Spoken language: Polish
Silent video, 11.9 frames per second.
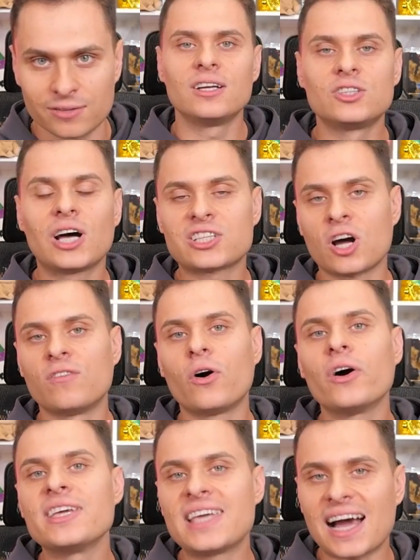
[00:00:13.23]
Dodatkowo,
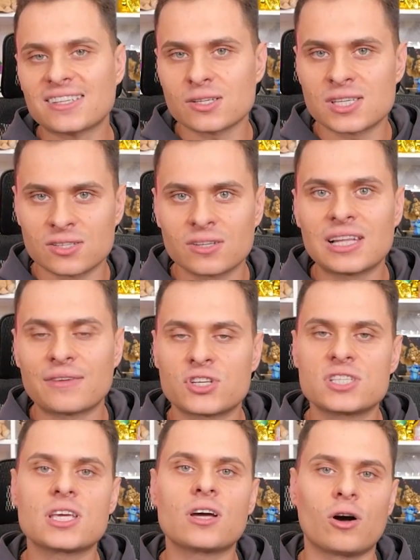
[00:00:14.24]
jak co sezon dla
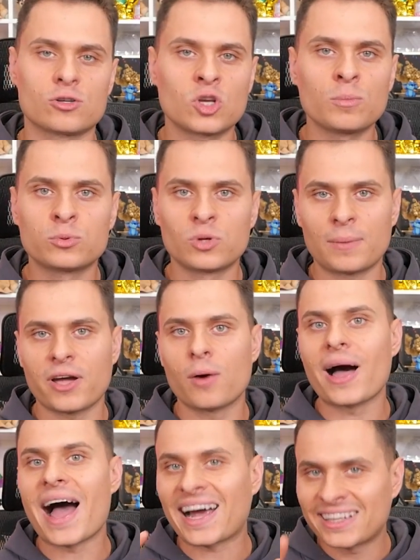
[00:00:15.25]
wszystkich osób, które mają
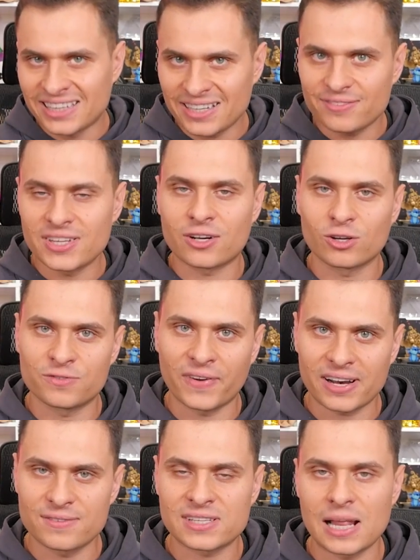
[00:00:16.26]
aktywny kod
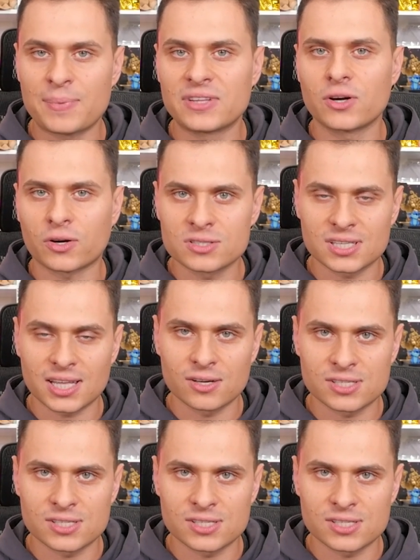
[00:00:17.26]
Fire w sklepie do końca tego